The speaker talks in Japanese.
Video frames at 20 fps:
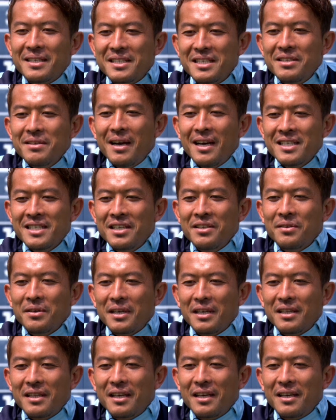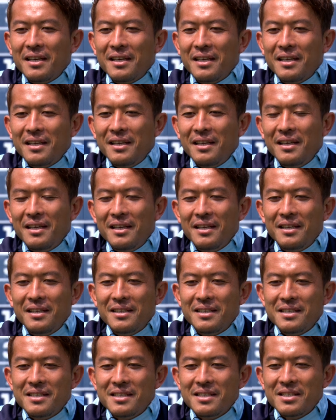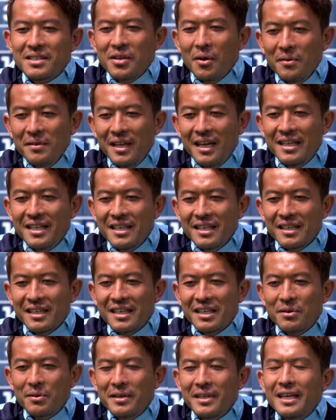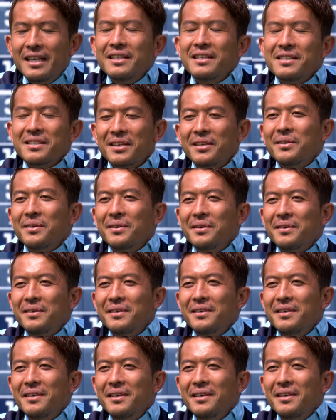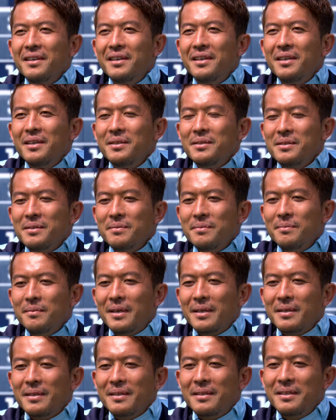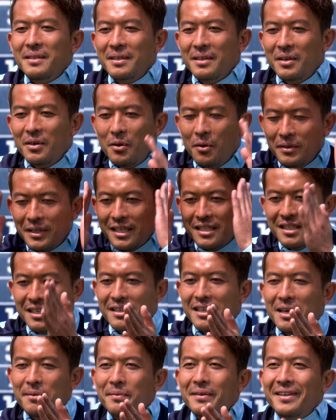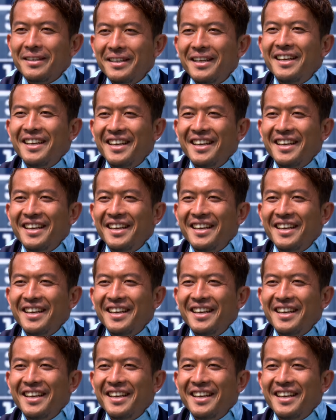ずっと走ってる時ってそんなに聞こえないんですけどまあ、こうなっちゃうタイプなんで